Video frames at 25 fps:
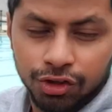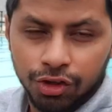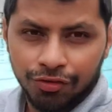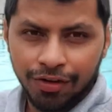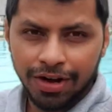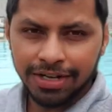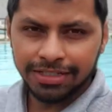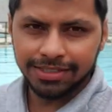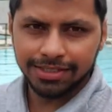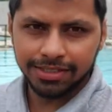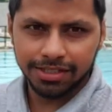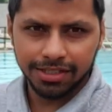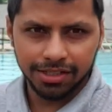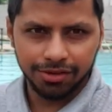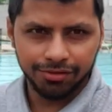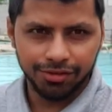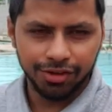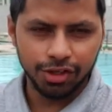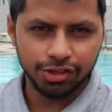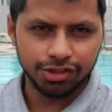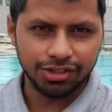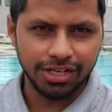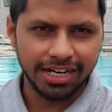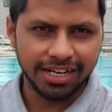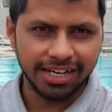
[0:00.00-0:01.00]
तो फ्रेंड्स
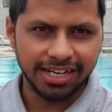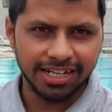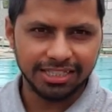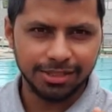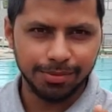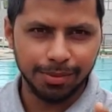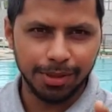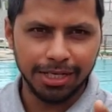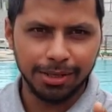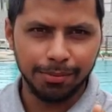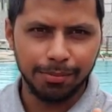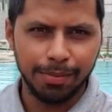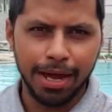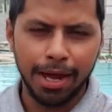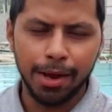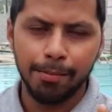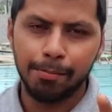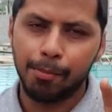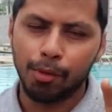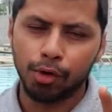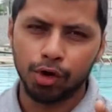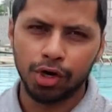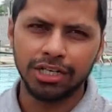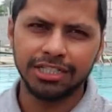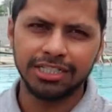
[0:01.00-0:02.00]
वीडियो स्टार्ट करने से पहले मैं
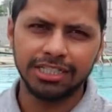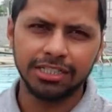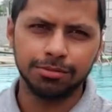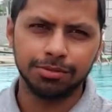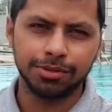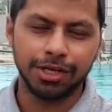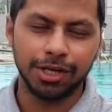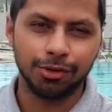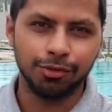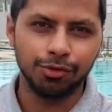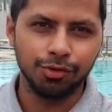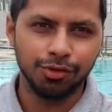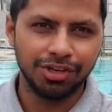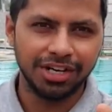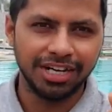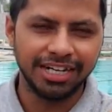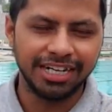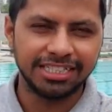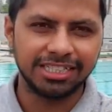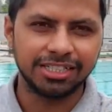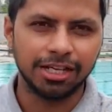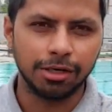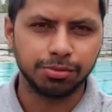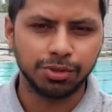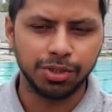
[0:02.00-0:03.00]
इंपॉर्टेंट चीज़ बता दूं कि
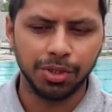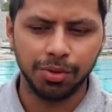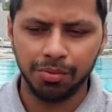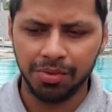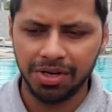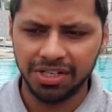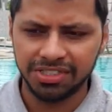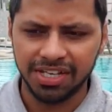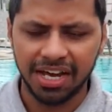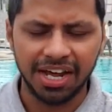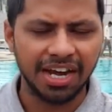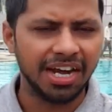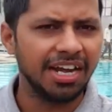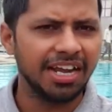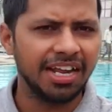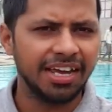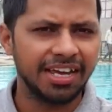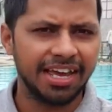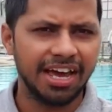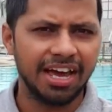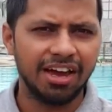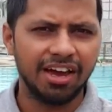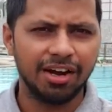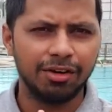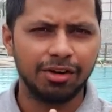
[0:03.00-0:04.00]
डिस्क्रिप्शन में मेरे सारे
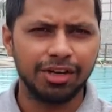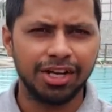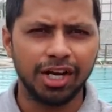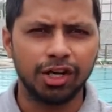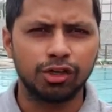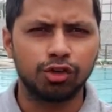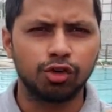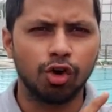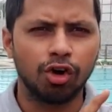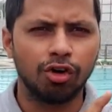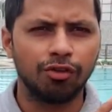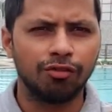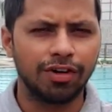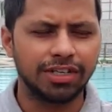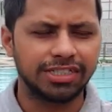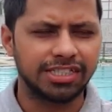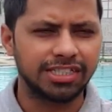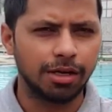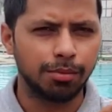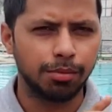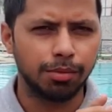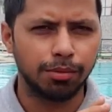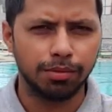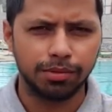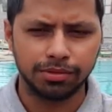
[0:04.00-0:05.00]
लिंक है टिकटॉक
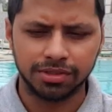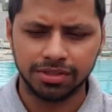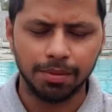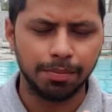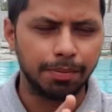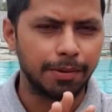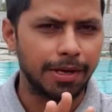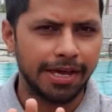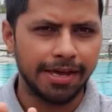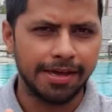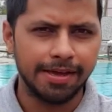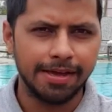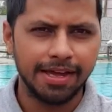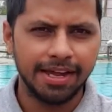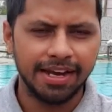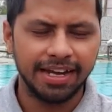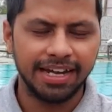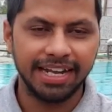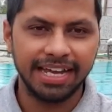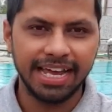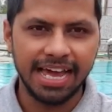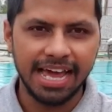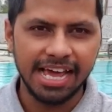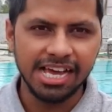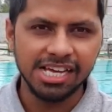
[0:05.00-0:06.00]
व्हाट्सअप सबके
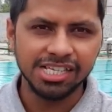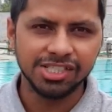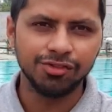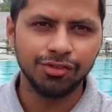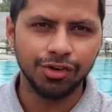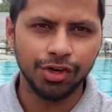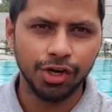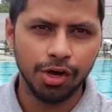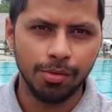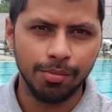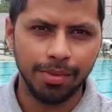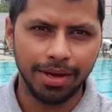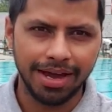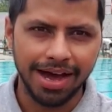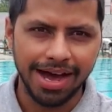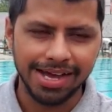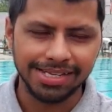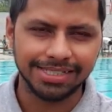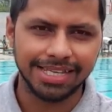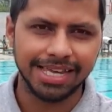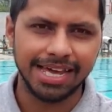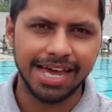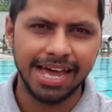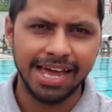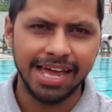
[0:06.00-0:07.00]
ठीक है इस वीडियो में
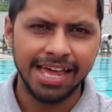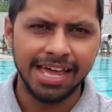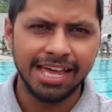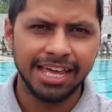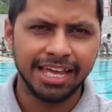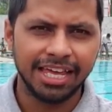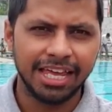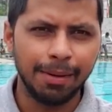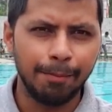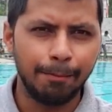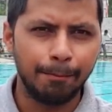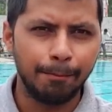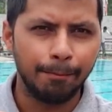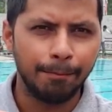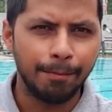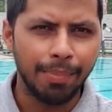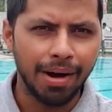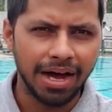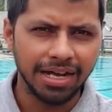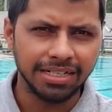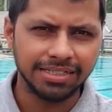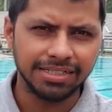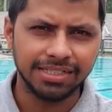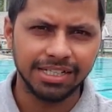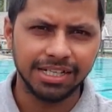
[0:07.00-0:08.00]
खास क्या है कि
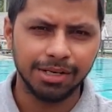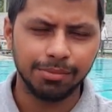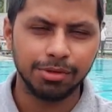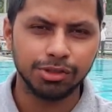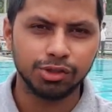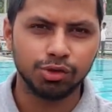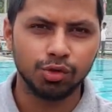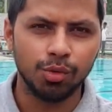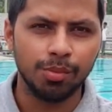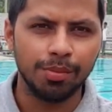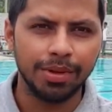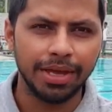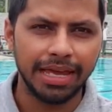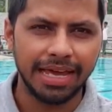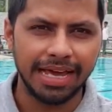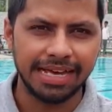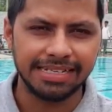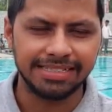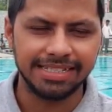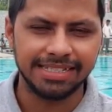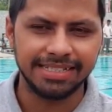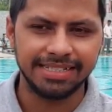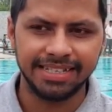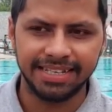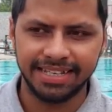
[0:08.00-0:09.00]
पाँच दिन में स्विमिंग
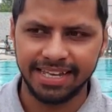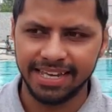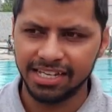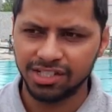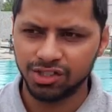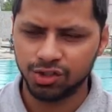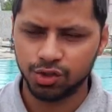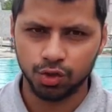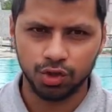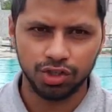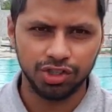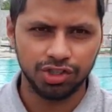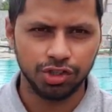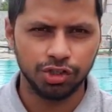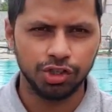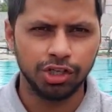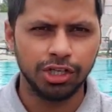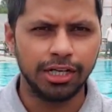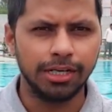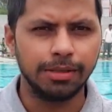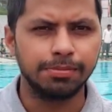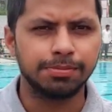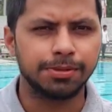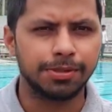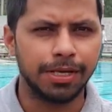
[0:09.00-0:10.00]
कैसे सीखे छोटे
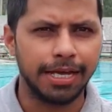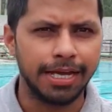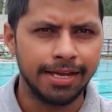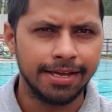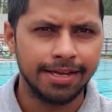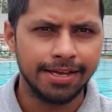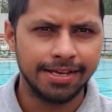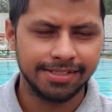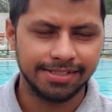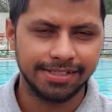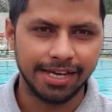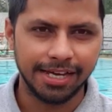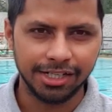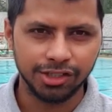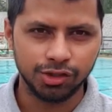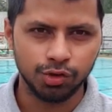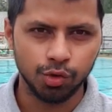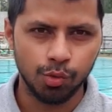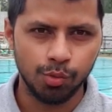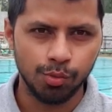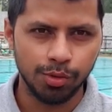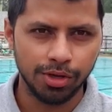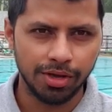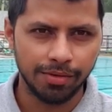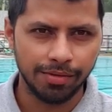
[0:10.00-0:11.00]
छोटे टिप्स है सारी
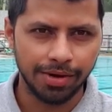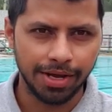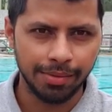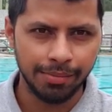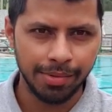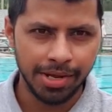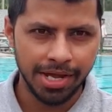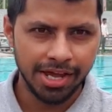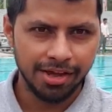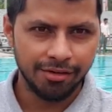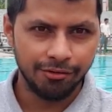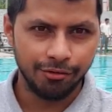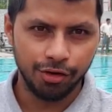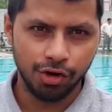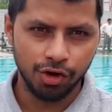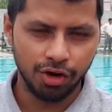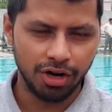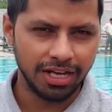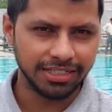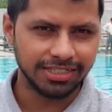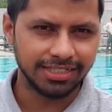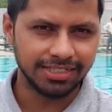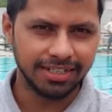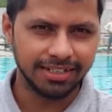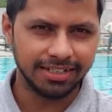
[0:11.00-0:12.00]
स्विमिंग के बारे में वीडियो
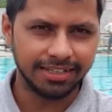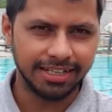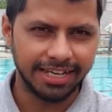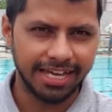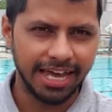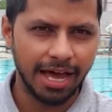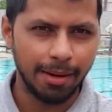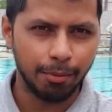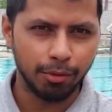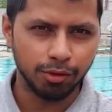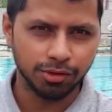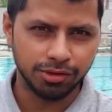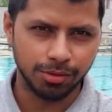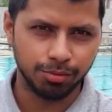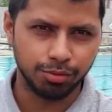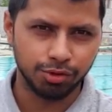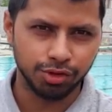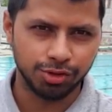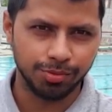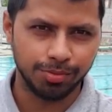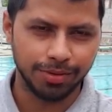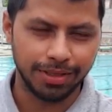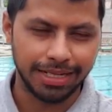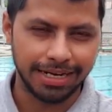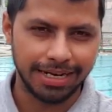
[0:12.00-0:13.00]
लास्ट तक देखे आपको सब
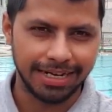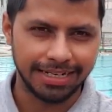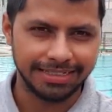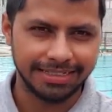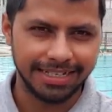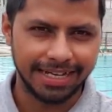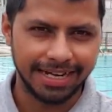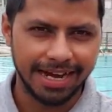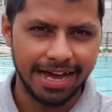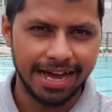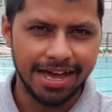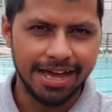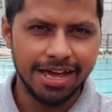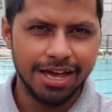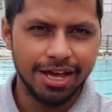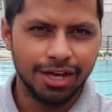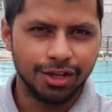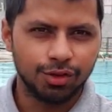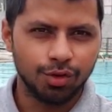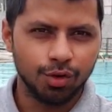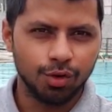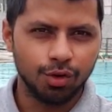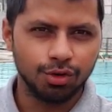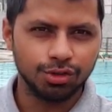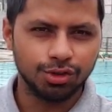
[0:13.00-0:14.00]
कुछ पता लग जाएगा
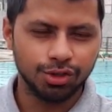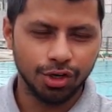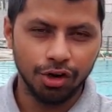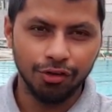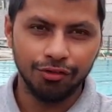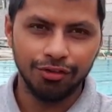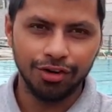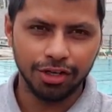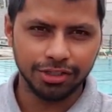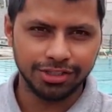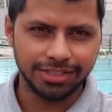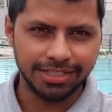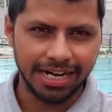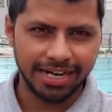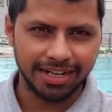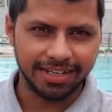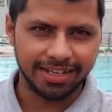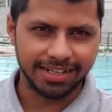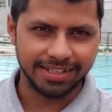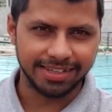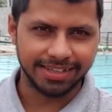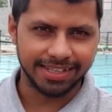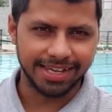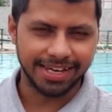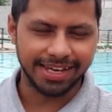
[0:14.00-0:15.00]
तो चलो वीडियो स्टार्ट
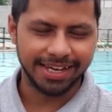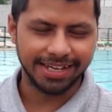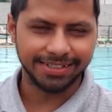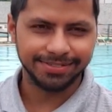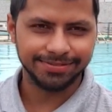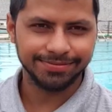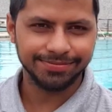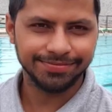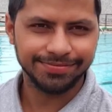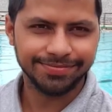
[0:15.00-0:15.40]
करते हैं